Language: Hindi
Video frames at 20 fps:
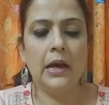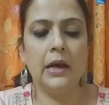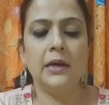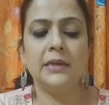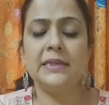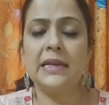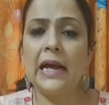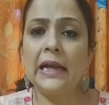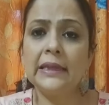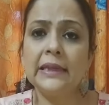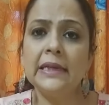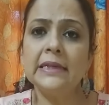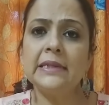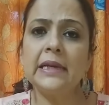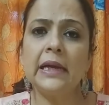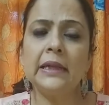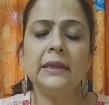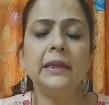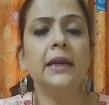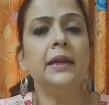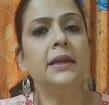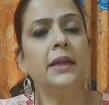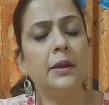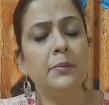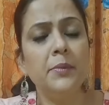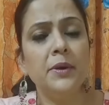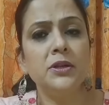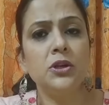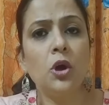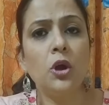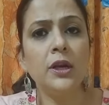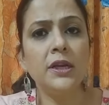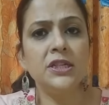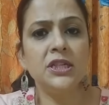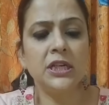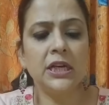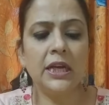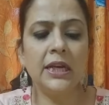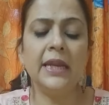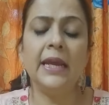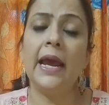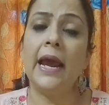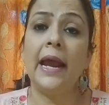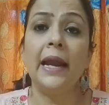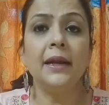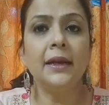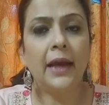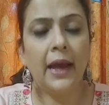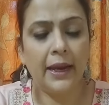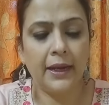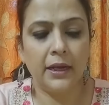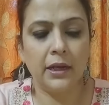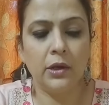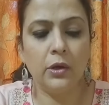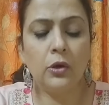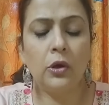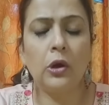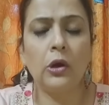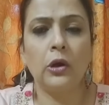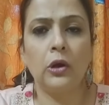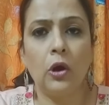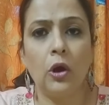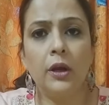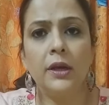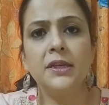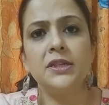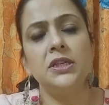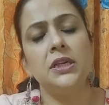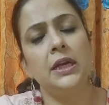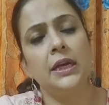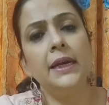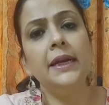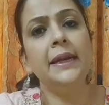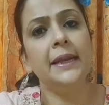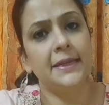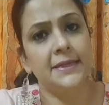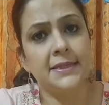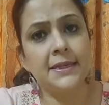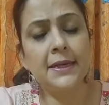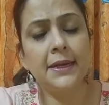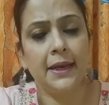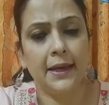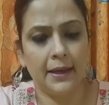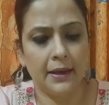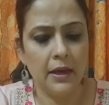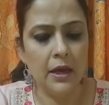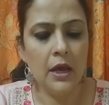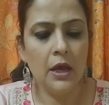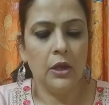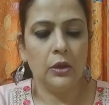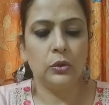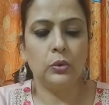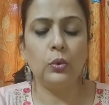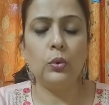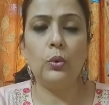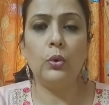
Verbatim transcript: साथ के साथ ये डर्मेटोलॉजिकली एंड एंड गाइनकोलॉजिकली टेस्टेड है तो